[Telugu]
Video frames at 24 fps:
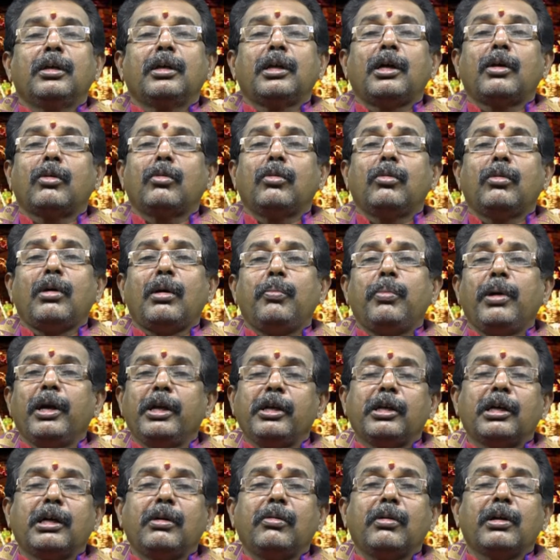నాకు
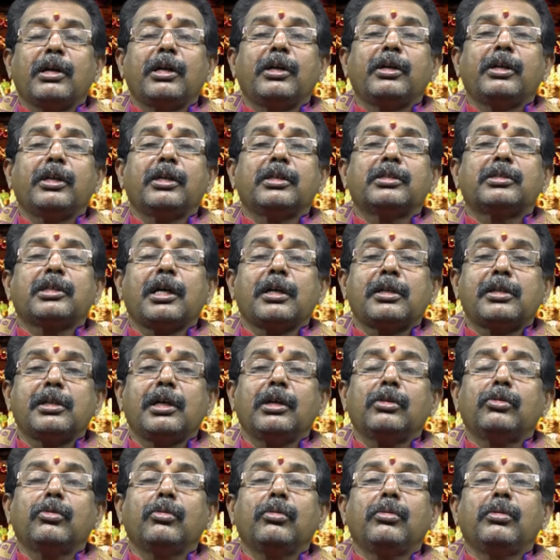అబ్బాయి కావాలంటే
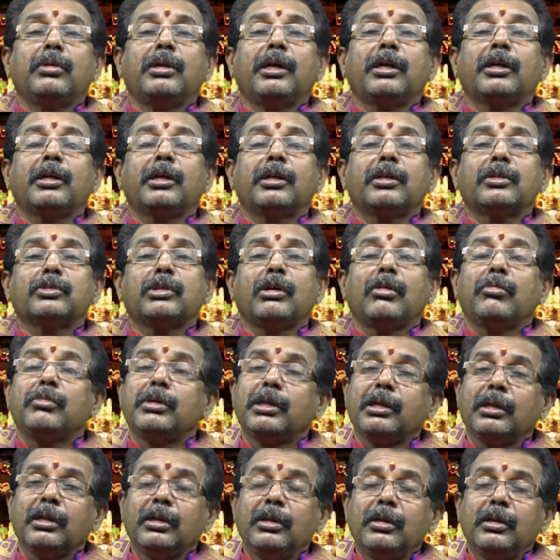సాక్షాత్తు వెంకన్న
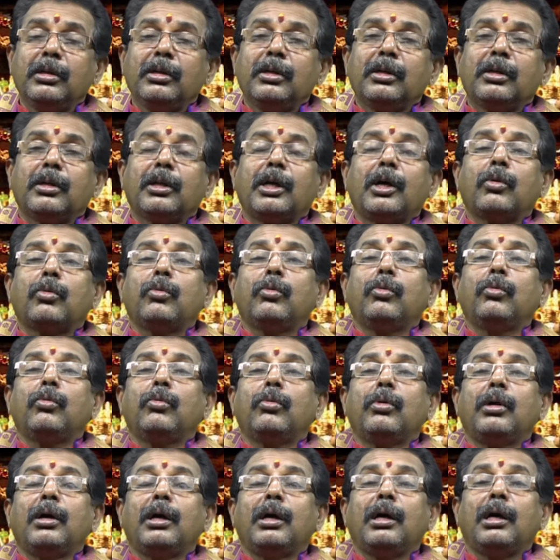స్వామి నాకు
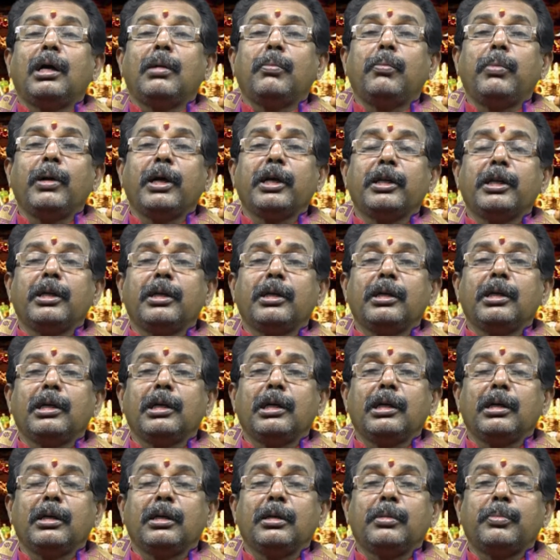ఆ అబ్బాయిని
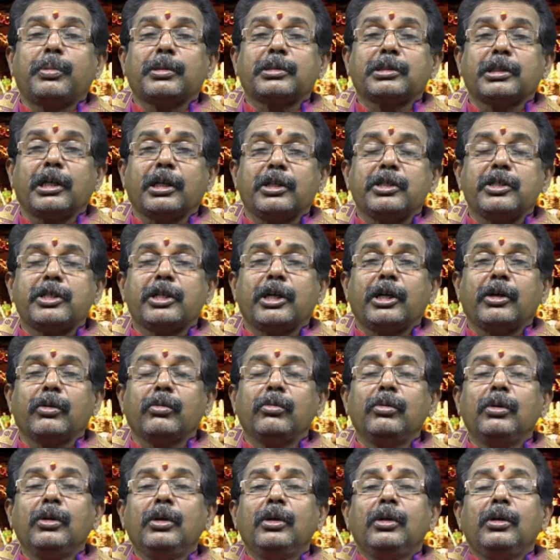
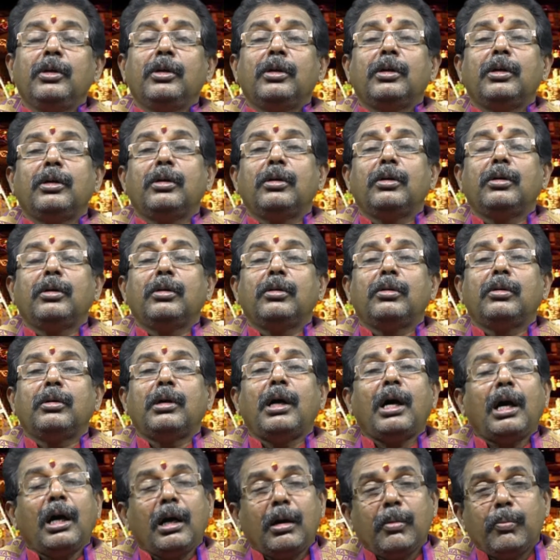ప్రసాదించాడు
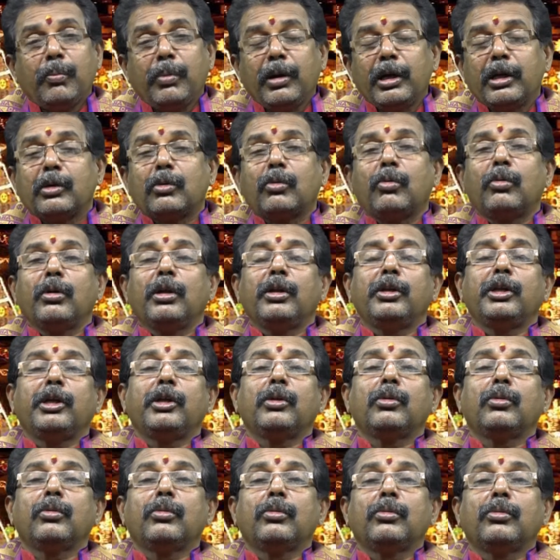ఆ అబ్బాయి కూడా
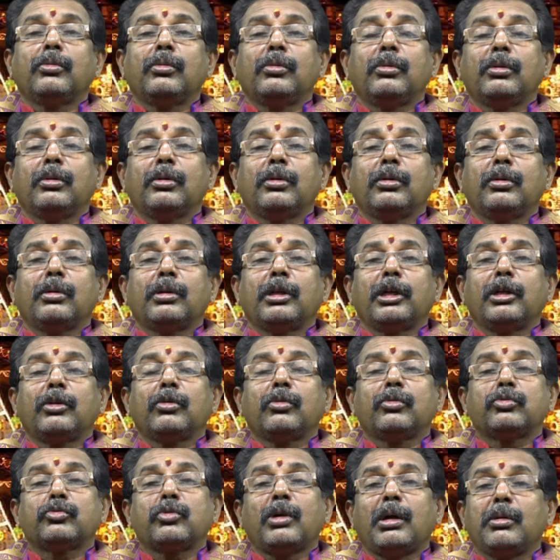నేను
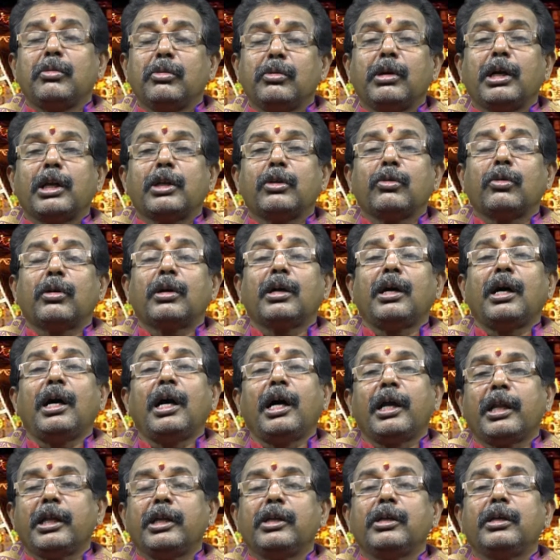నేను స్వామివారి యొక్క
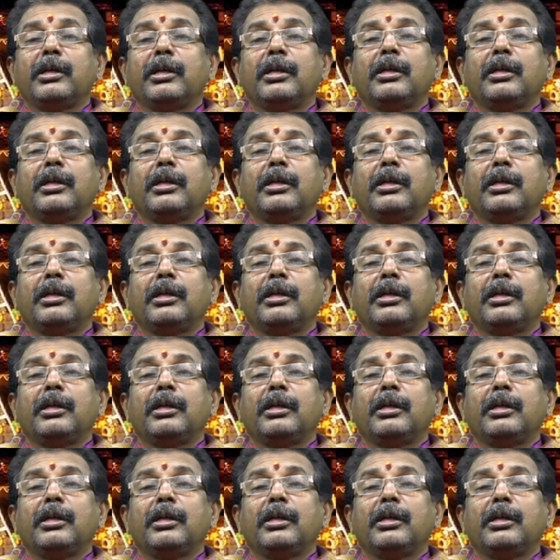హరి